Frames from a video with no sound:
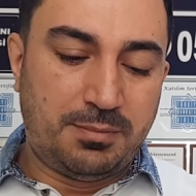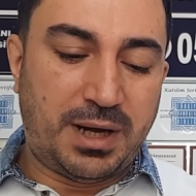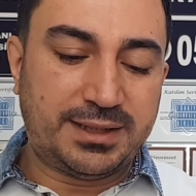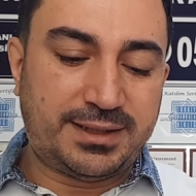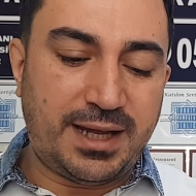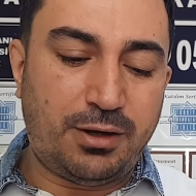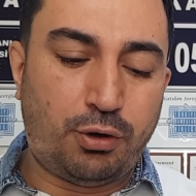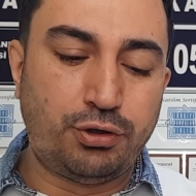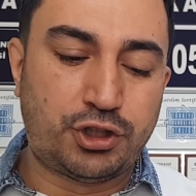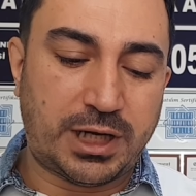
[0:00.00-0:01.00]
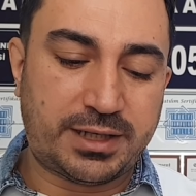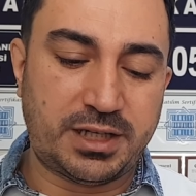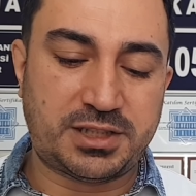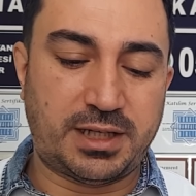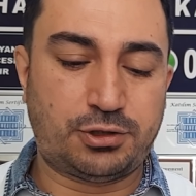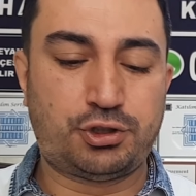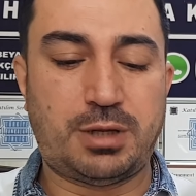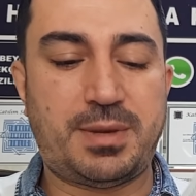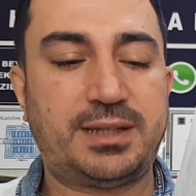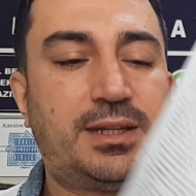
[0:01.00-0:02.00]
Madde 13 arkadaşlar. Şurada
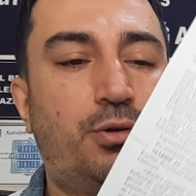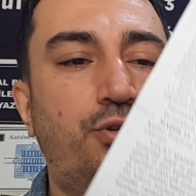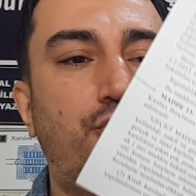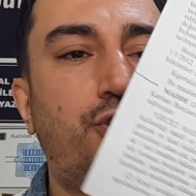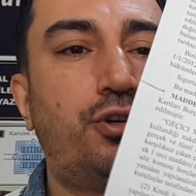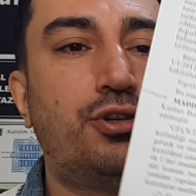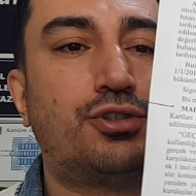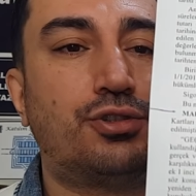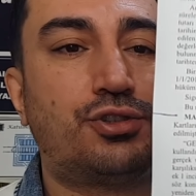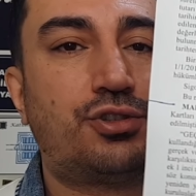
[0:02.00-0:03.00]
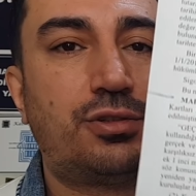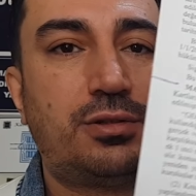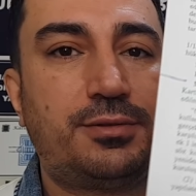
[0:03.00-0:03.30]
madde 13'ü görüyorsunuz.